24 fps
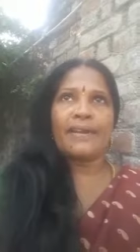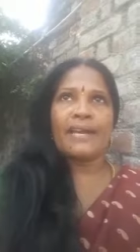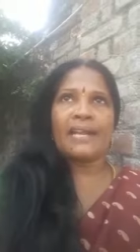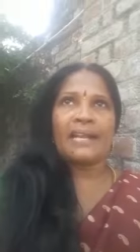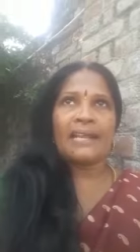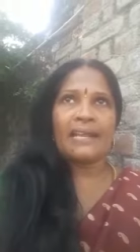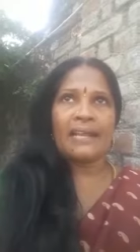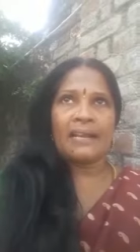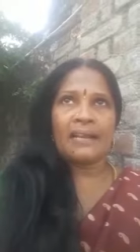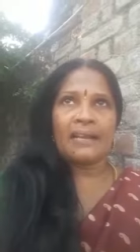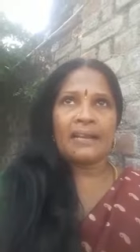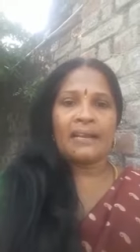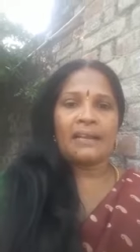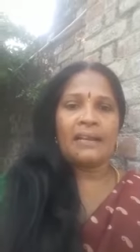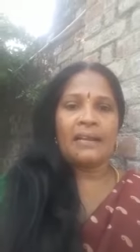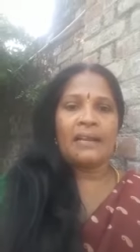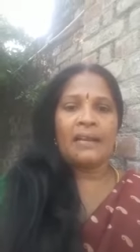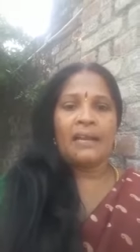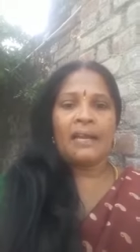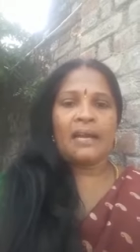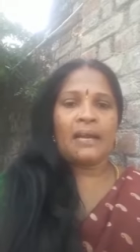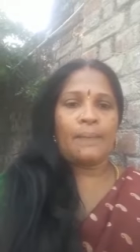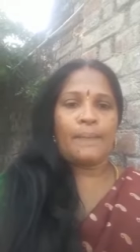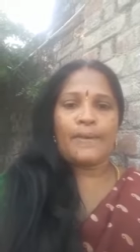வேலைகள்
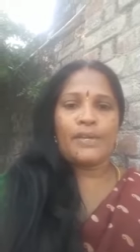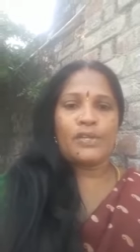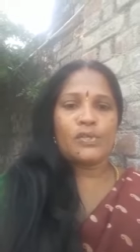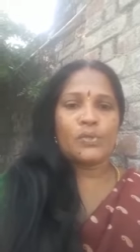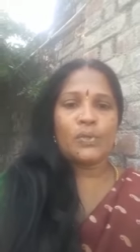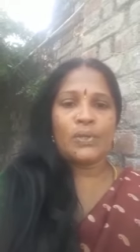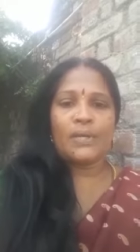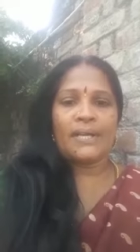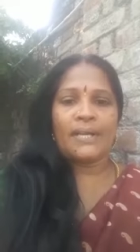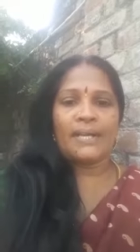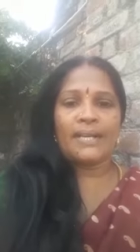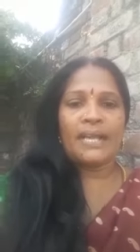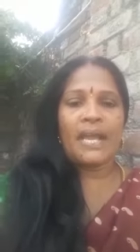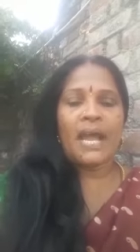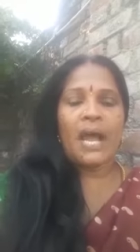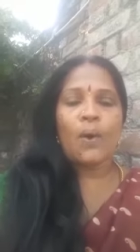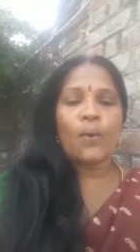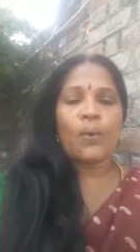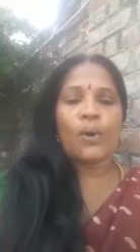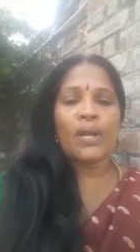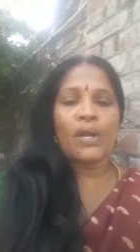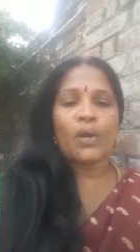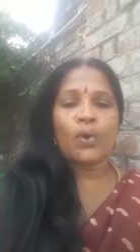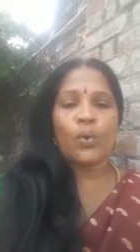அப்படின்னு சொல்லிட்டு
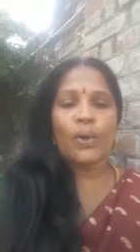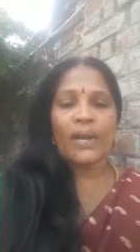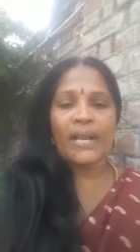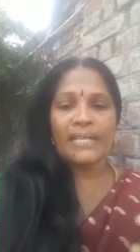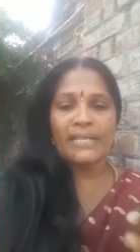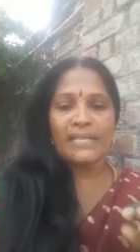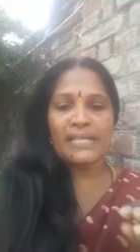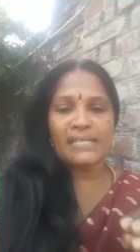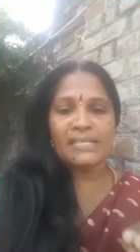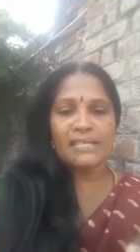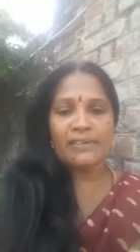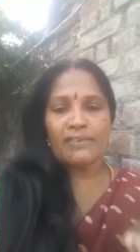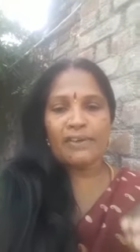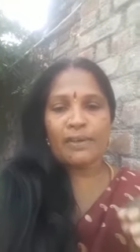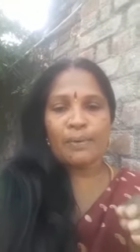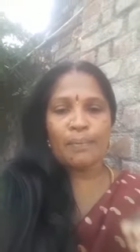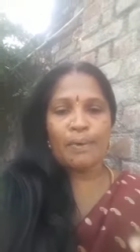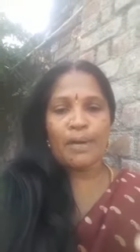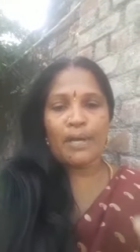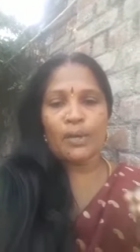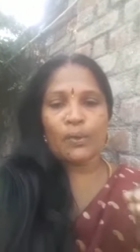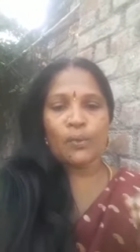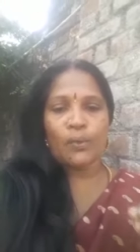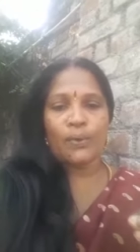அவங்களுக்கு குறைந்த
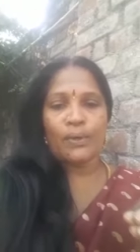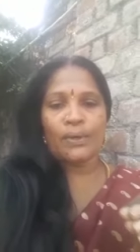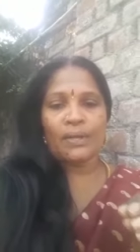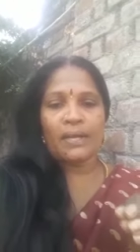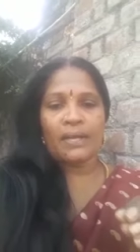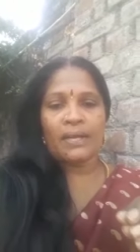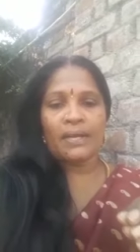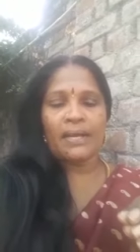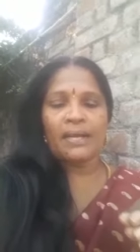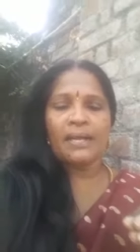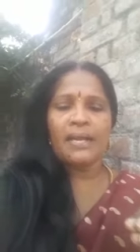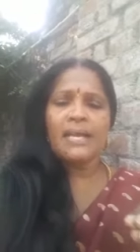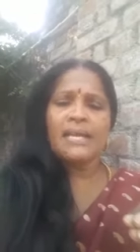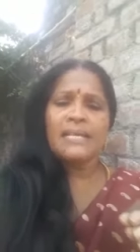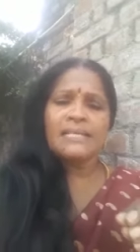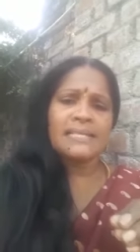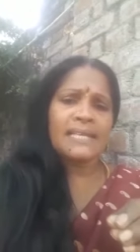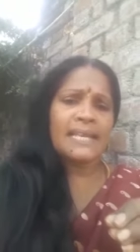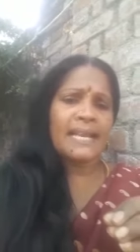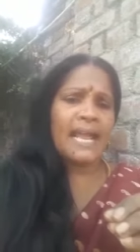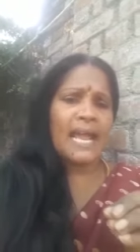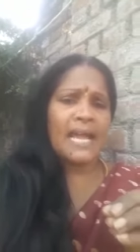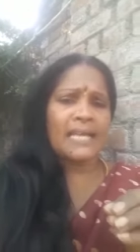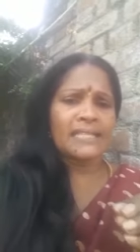வருமானம் கொடுக்குறாங்க
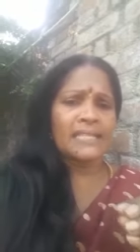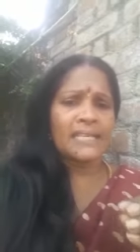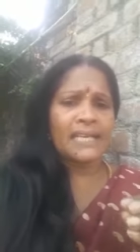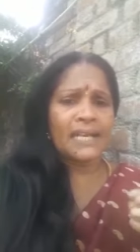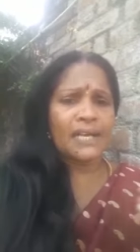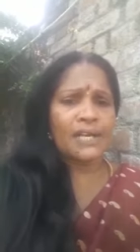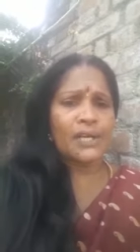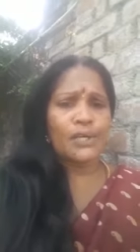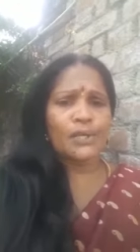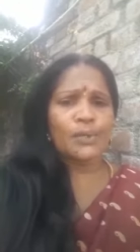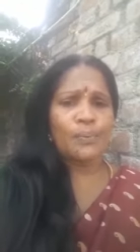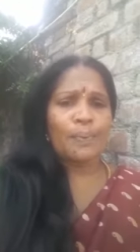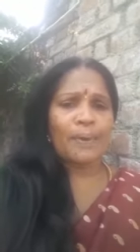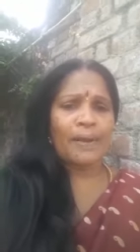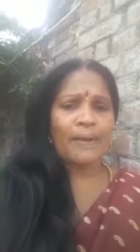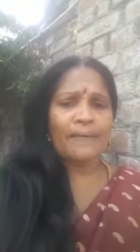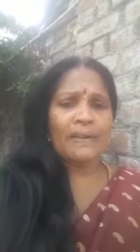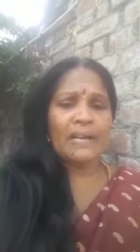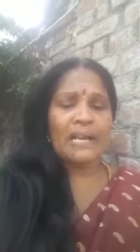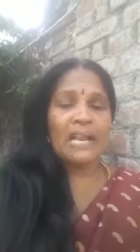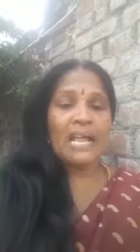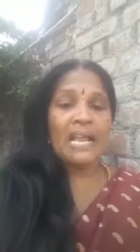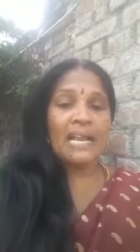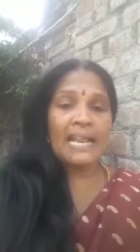சரி அது இருக்கட்டும்
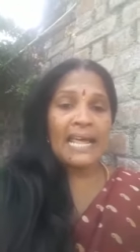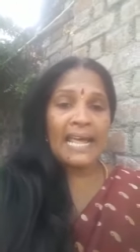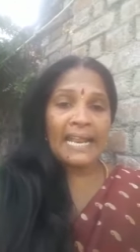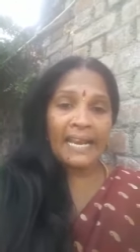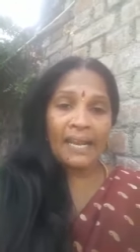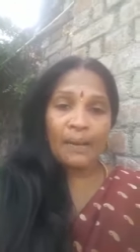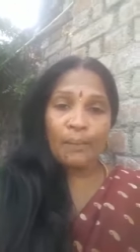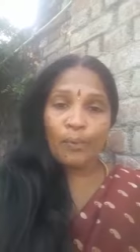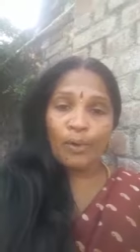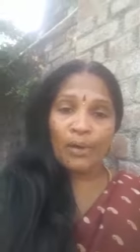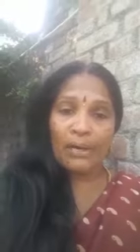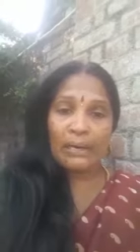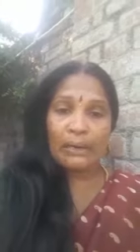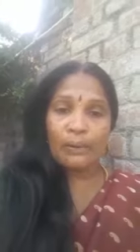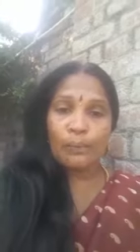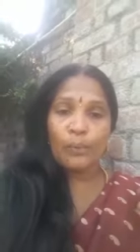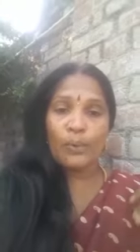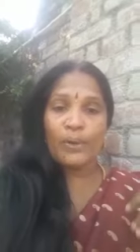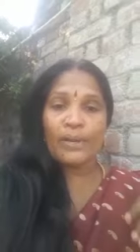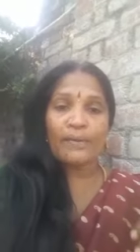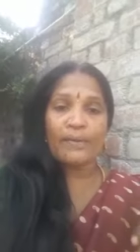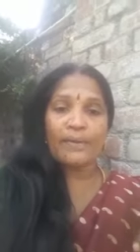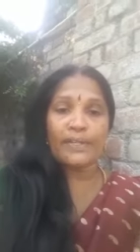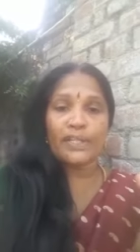பரவாயில்லனா
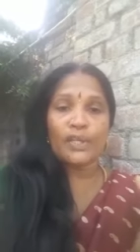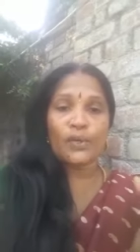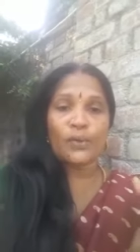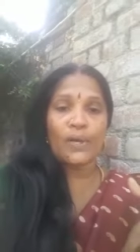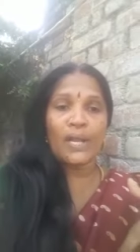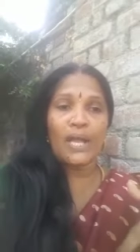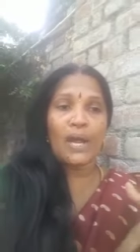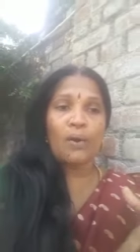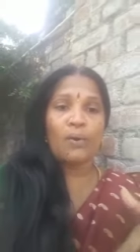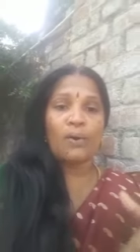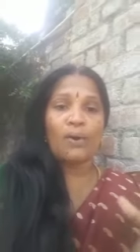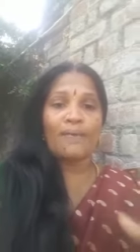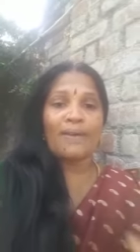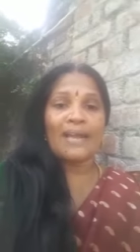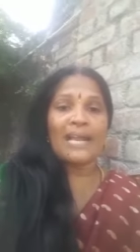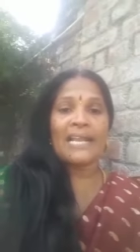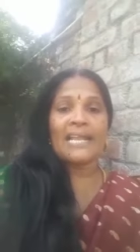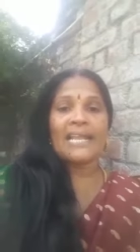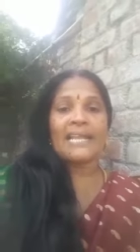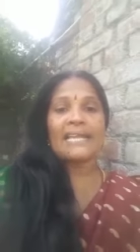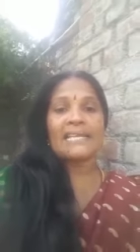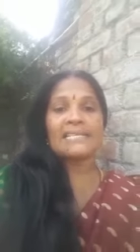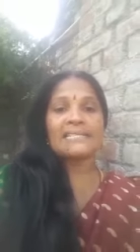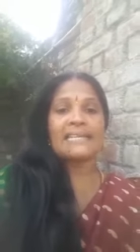முடி வந்தவுடனே அவங்கள
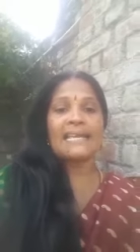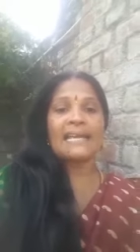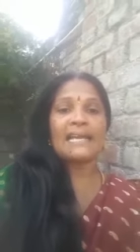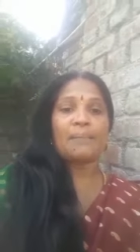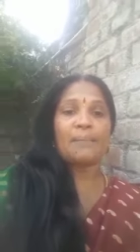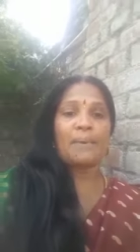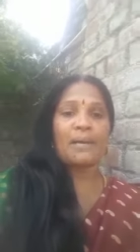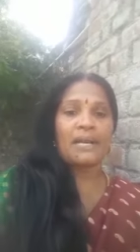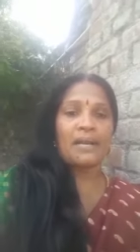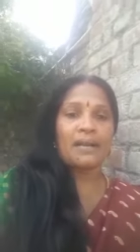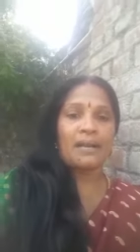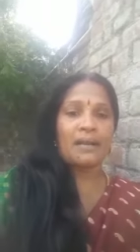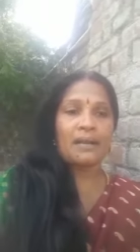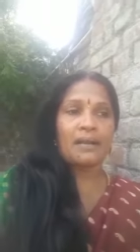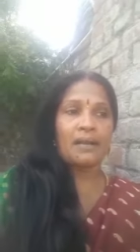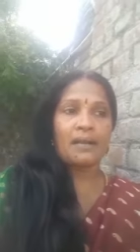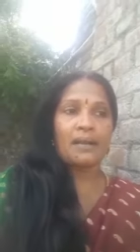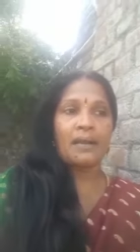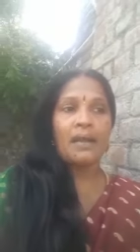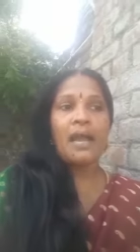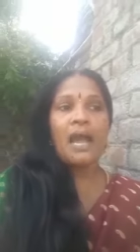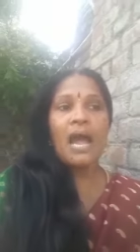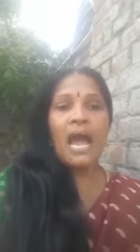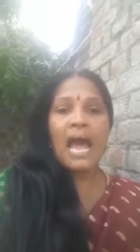வேலைக்கே சேர்க்க மாட்டுறாங்க
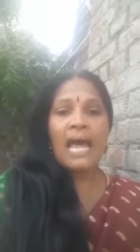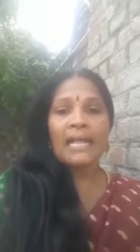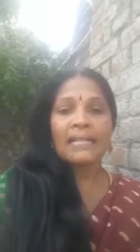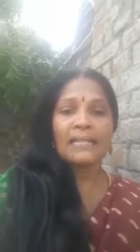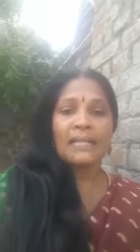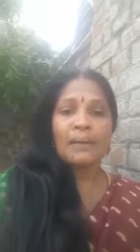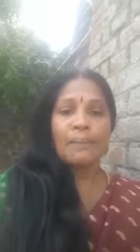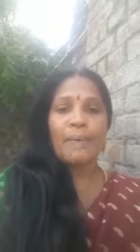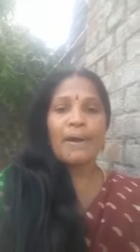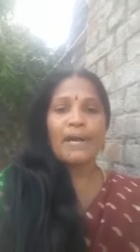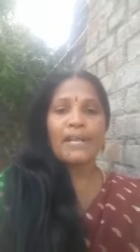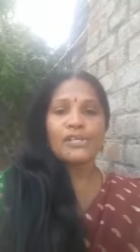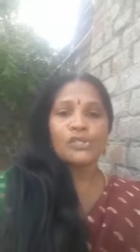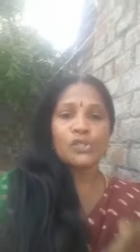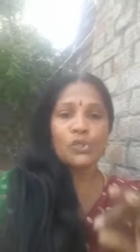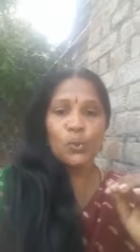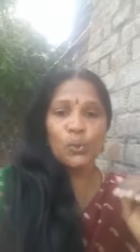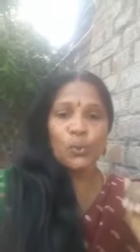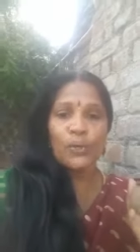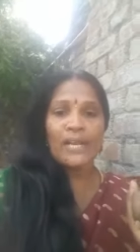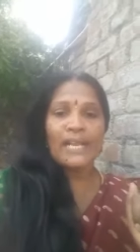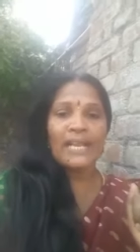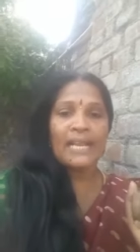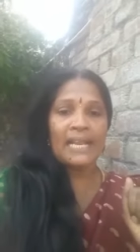அந்த மாதிரி
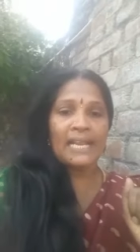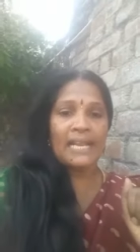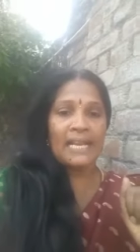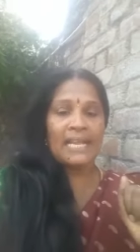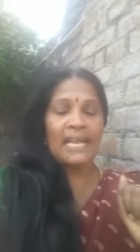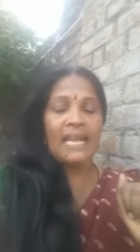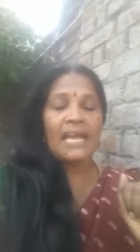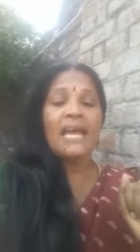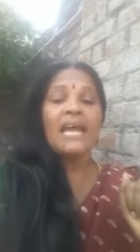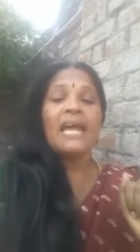சூழ்நிலையில்